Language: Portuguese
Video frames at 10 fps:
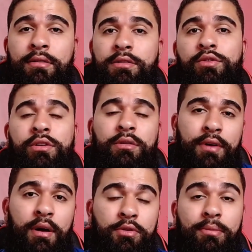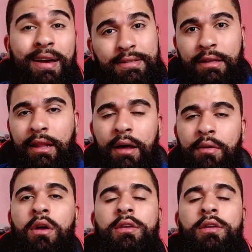Seu dinheiro fica muito mais claro,